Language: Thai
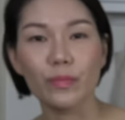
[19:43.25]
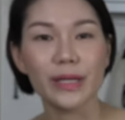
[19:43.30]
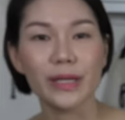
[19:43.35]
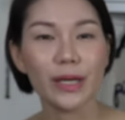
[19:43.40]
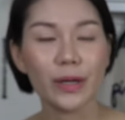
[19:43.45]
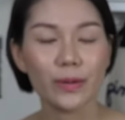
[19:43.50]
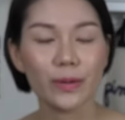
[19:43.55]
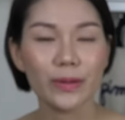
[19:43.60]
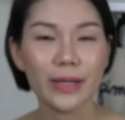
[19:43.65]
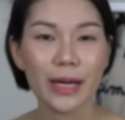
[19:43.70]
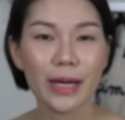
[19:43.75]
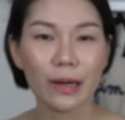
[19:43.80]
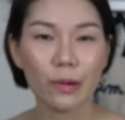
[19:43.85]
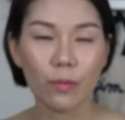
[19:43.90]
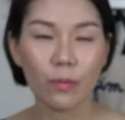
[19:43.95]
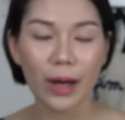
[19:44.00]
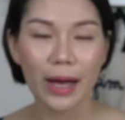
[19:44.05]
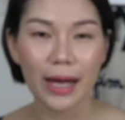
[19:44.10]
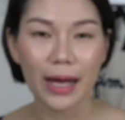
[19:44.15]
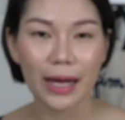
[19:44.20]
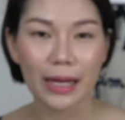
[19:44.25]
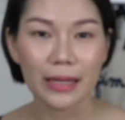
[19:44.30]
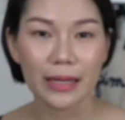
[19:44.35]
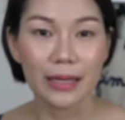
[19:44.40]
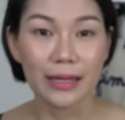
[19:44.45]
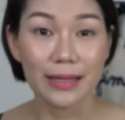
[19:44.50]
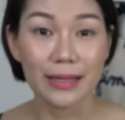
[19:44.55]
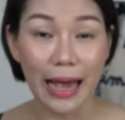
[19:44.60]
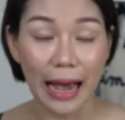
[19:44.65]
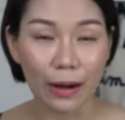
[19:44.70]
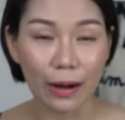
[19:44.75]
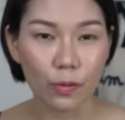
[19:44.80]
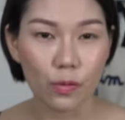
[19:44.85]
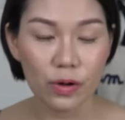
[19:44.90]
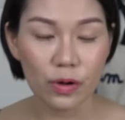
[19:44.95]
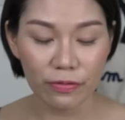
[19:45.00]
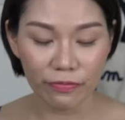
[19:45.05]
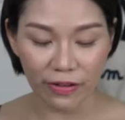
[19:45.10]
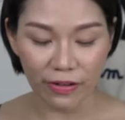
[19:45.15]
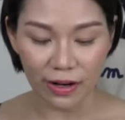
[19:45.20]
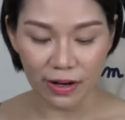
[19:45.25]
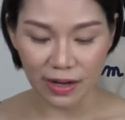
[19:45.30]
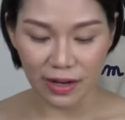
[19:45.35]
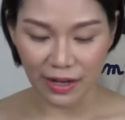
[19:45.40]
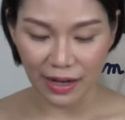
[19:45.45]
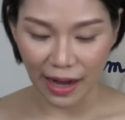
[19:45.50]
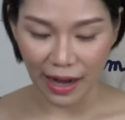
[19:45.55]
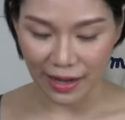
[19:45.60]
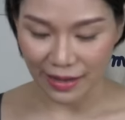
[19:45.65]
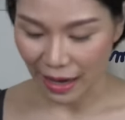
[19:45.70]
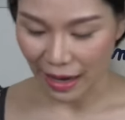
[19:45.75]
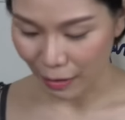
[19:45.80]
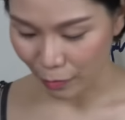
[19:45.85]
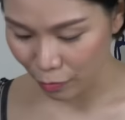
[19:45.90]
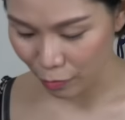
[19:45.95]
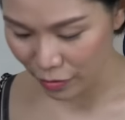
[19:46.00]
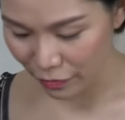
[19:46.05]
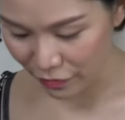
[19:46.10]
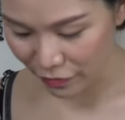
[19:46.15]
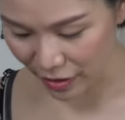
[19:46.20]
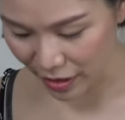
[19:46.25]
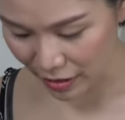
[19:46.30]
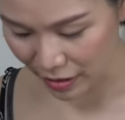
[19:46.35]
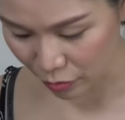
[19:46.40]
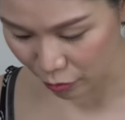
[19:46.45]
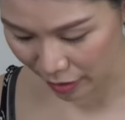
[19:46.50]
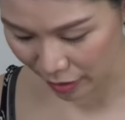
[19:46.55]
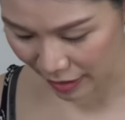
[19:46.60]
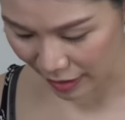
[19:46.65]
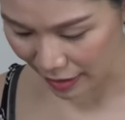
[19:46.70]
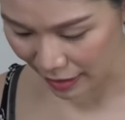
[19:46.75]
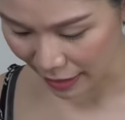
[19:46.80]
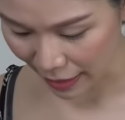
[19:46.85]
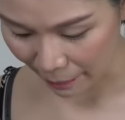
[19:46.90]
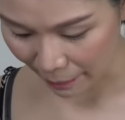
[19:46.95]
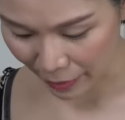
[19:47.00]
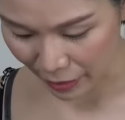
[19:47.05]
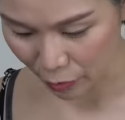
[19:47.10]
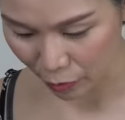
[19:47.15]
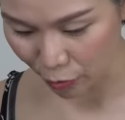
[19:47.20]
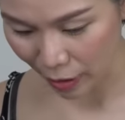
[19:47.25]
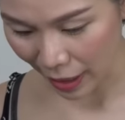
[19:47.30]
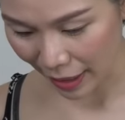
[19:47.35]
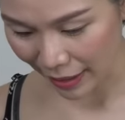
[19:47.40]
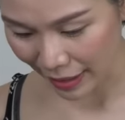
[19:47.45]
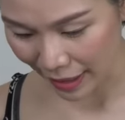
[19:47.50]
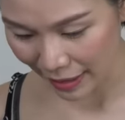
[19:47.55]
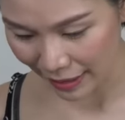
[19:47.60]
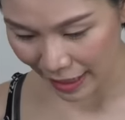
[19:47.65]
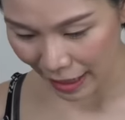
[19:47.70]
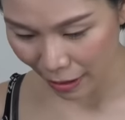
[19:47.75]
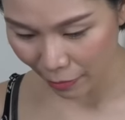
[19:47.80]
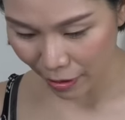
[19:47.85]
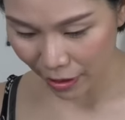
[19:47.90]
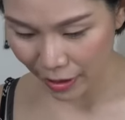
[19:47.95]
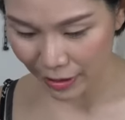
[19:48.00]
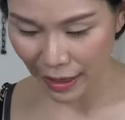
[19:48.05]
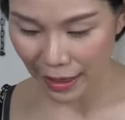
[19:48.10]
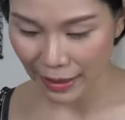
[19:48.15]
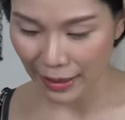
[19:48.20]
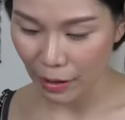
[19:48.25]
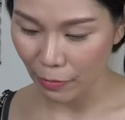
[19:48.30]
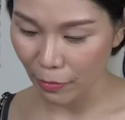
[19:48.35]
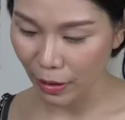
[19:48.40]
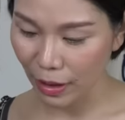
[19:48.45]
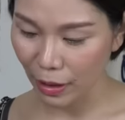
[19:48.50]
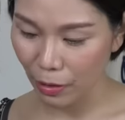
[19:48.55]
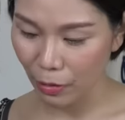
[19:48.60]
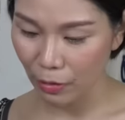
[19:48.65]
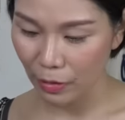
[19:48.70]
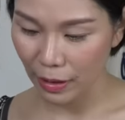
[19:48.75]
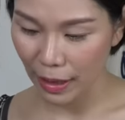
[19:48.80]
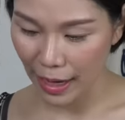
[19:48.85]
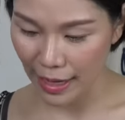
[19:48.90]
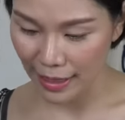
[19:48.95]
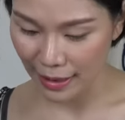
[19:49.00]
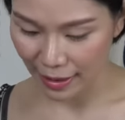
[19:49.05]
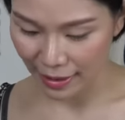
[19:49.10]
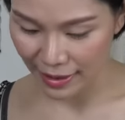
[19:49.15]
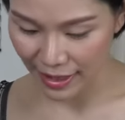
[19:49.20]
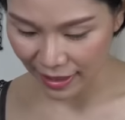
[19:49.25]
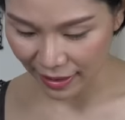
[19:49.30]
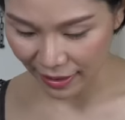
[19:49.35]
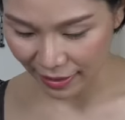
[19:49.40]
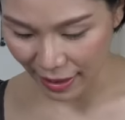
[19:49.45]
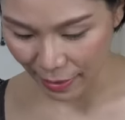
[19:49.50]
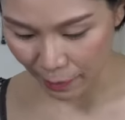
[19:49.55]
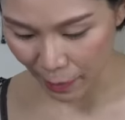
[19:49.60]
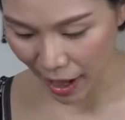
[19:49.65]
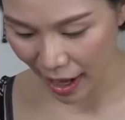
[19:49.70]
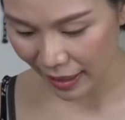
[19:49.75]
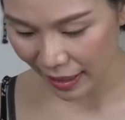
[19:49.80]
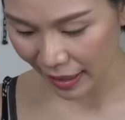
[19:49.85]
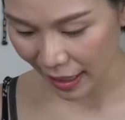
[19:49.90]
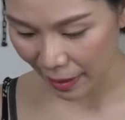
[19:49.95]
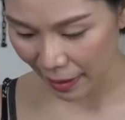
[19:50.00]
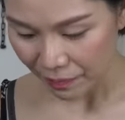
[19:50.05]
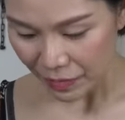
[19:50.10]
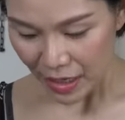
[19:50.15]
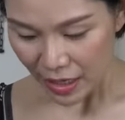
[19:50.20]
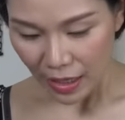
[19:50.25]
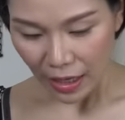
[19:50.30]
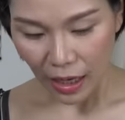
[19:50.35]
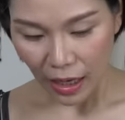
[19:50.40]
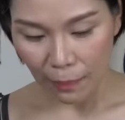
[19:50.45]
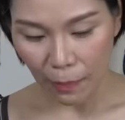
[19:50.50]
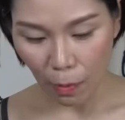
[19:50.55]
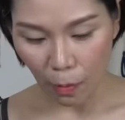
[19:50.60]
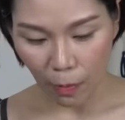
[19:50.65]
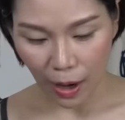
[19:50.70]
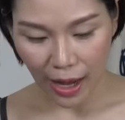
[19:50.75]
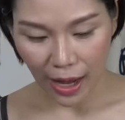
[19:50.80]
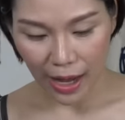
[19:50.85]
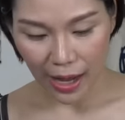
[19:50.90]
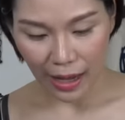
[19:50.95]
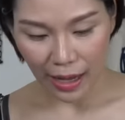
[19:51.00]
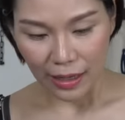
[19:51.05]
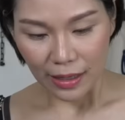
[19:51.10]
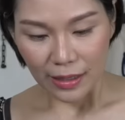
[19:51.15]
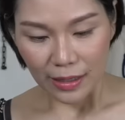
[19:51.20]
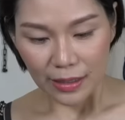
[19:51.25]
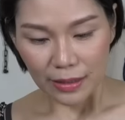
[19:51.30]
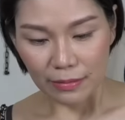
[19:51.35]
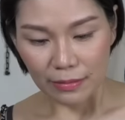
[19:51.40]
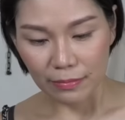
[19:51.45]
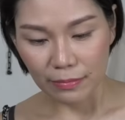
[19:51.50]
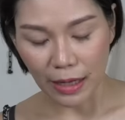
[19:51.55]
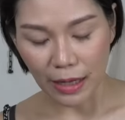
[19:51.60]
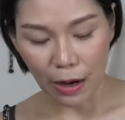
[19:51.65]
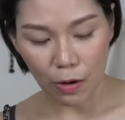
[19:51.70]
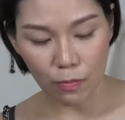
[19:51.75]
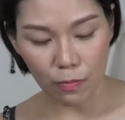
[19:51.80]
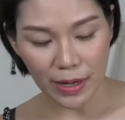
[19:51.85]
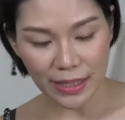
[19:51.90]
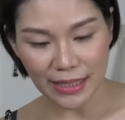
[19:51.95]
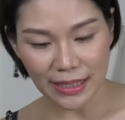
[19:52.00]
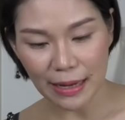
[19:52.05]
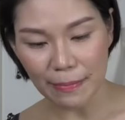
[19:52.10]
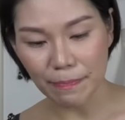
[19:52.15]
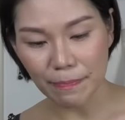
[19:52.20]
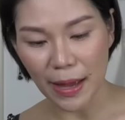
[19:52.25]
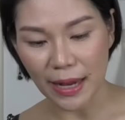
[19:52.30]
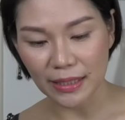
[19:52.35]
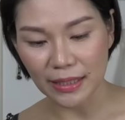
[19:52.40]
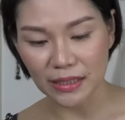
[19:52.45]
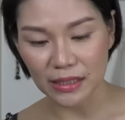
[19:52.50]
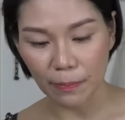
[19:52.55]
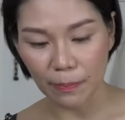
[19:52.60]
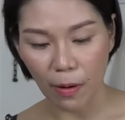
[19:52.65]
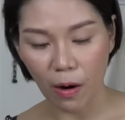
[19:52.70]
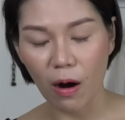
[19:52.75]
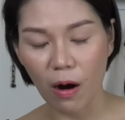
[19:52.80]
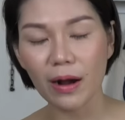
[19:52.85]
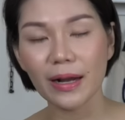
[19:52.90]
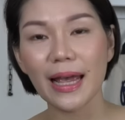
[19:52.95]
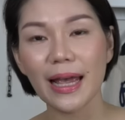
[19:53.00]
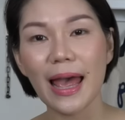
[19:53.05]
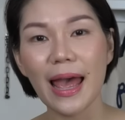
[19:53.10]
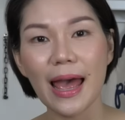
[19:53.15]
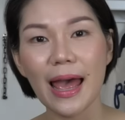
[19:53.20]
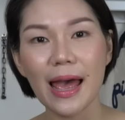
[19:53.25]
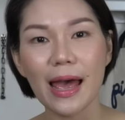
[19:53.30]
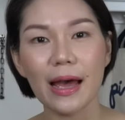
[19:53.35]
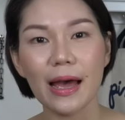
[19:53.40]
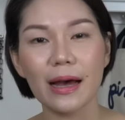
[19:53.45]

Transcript: มที่เขาเรียกกันว่าอย่างปุ้ยเฟยนะคะอย่างปุ้ยเฟยตัวนี้นะคะมาดูกันด้านหน้าด้านในว่าเขาให้รายละเอียดอย่างไรบ้าง นะคะเขาบอกว่าเขาไม่ใช่เป็นเฉพาะแค่